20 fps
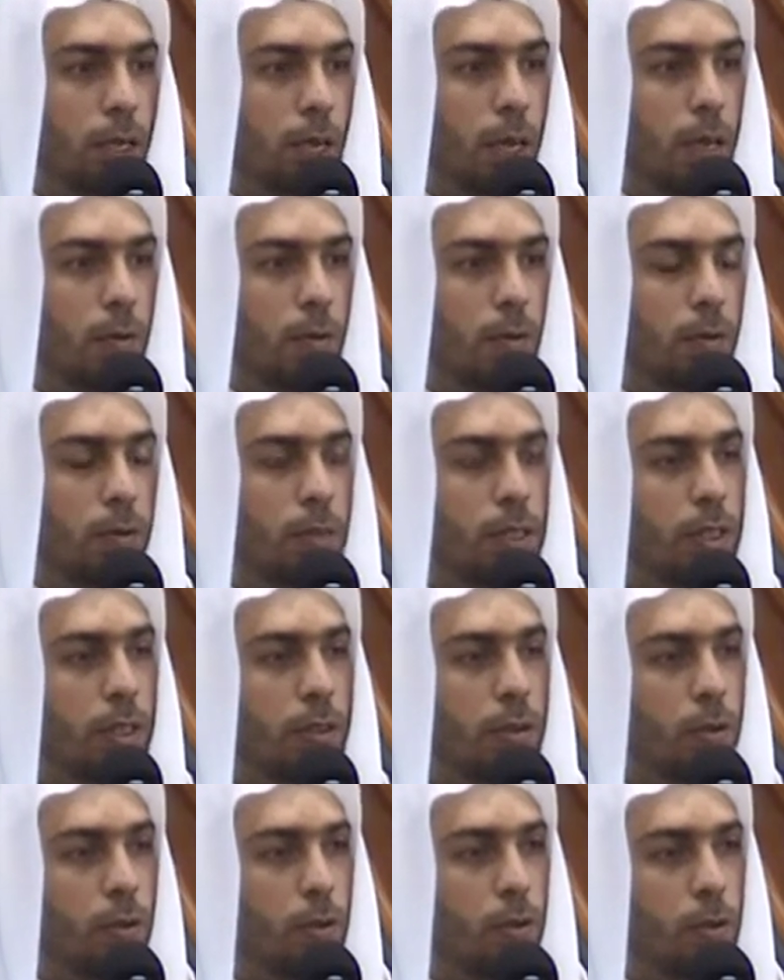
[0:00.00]

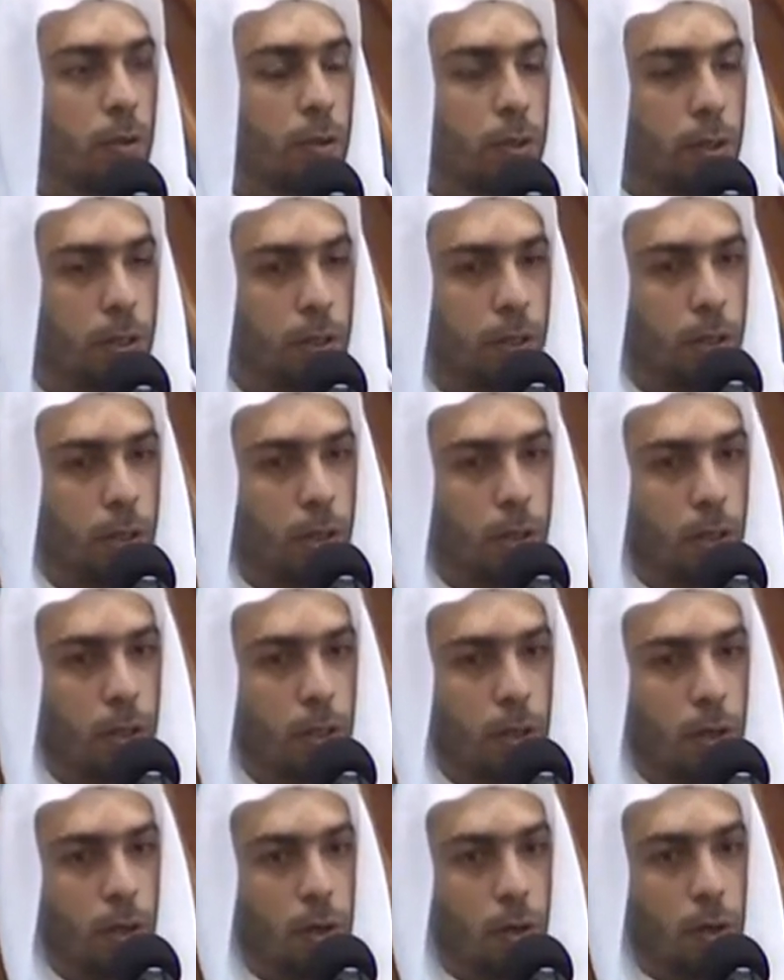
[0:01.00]
المفسدون
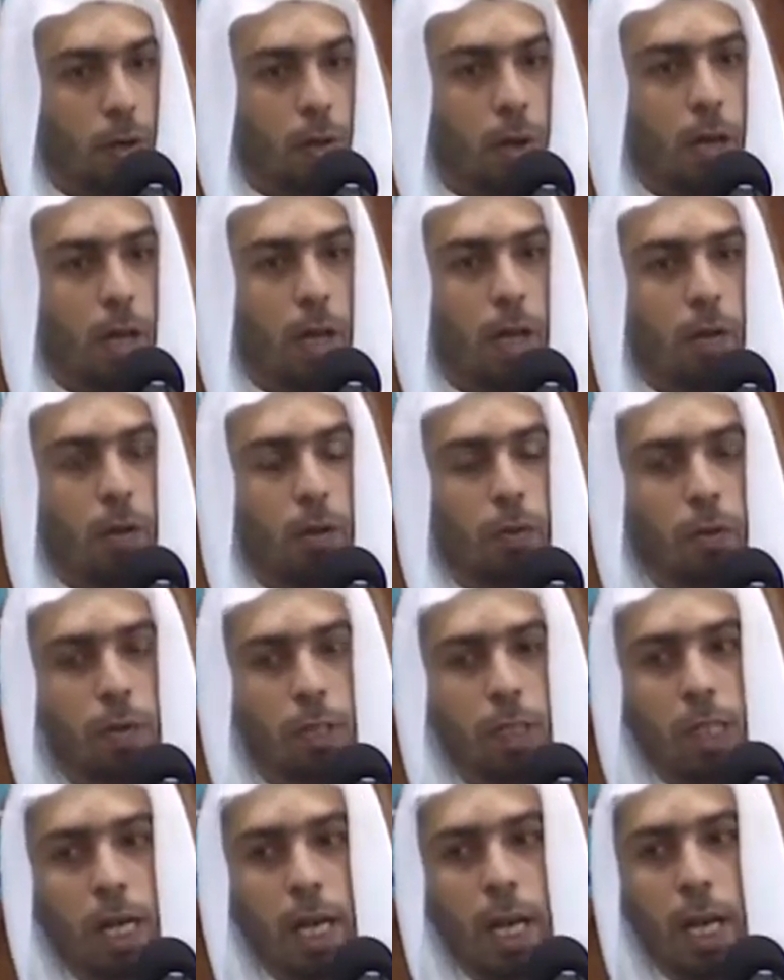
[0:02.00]
وعاثوا
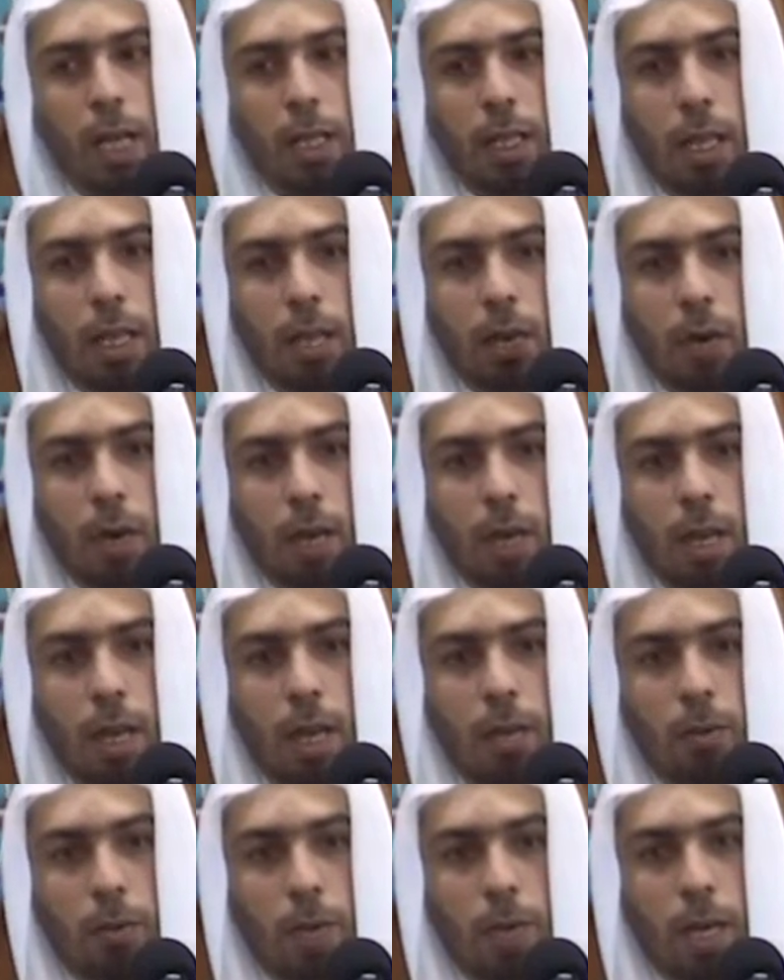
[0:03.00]
فسادا
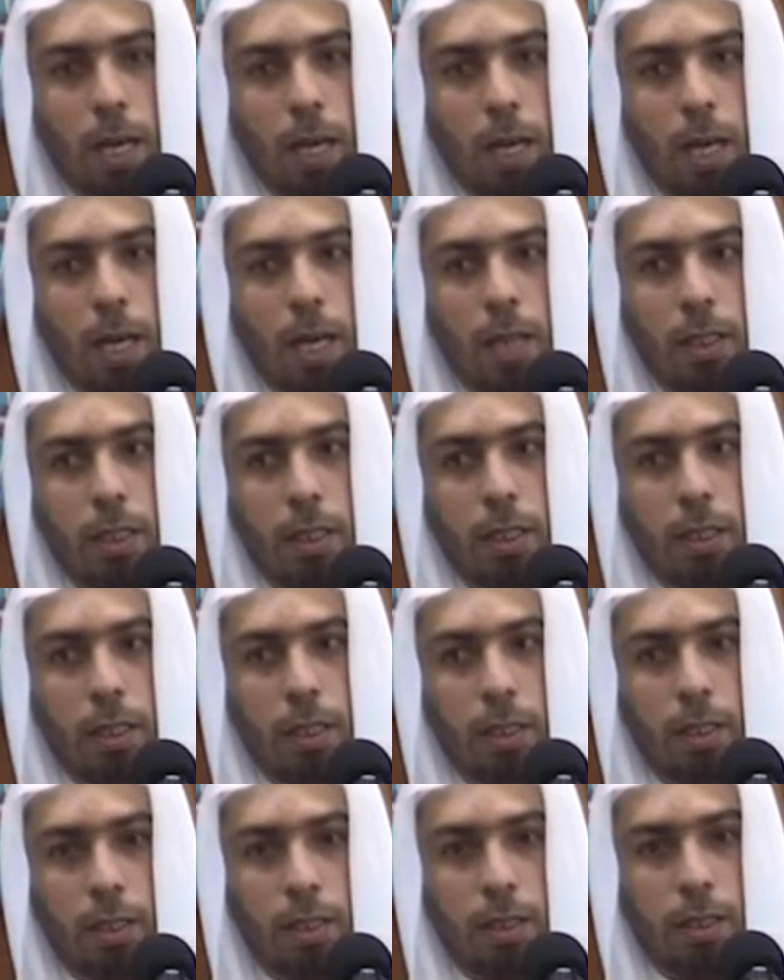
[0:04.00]
وظلموا الناس
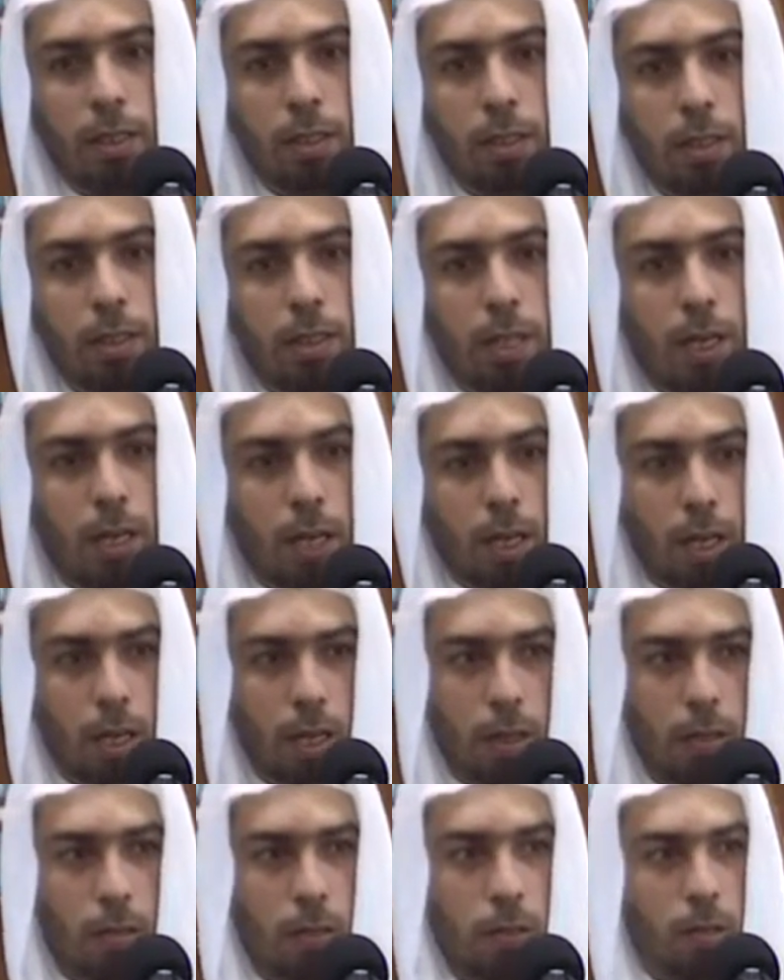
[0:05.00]
جاء
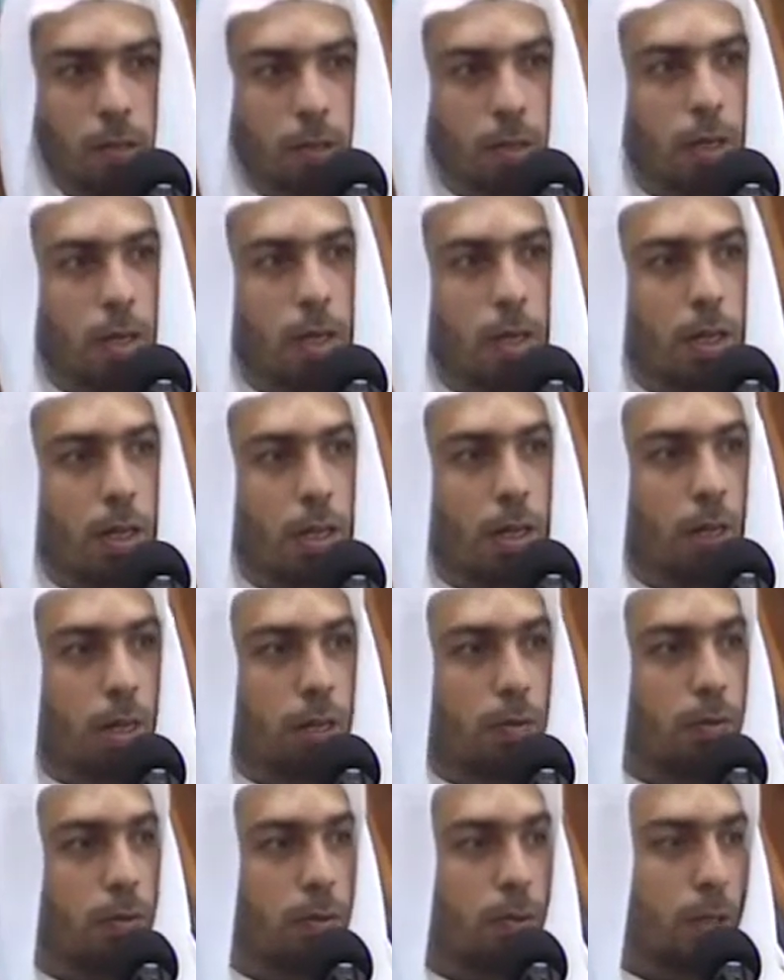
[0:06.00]
له وقال
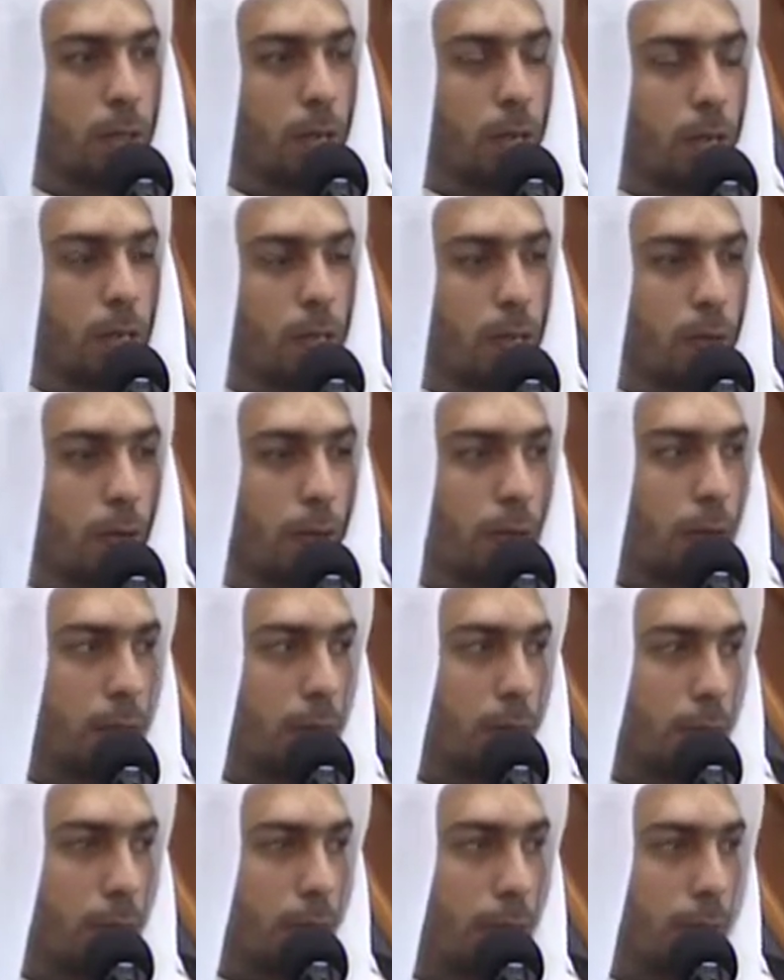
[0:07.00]
له ذلك
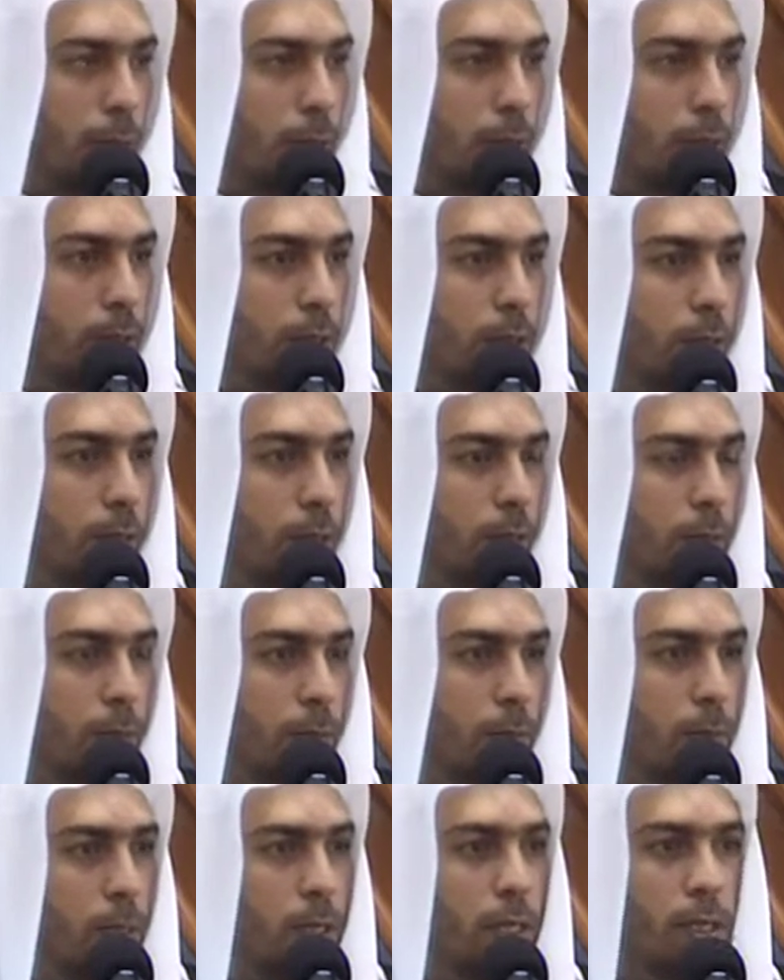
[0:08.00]
الوالي على مصر
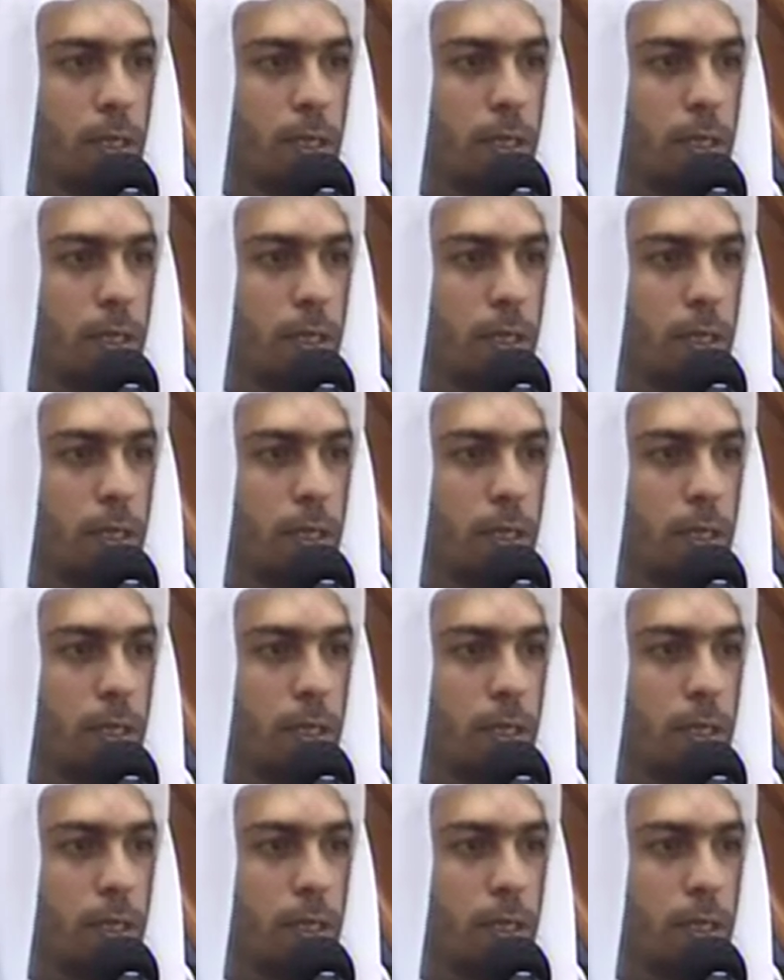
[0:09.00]
متى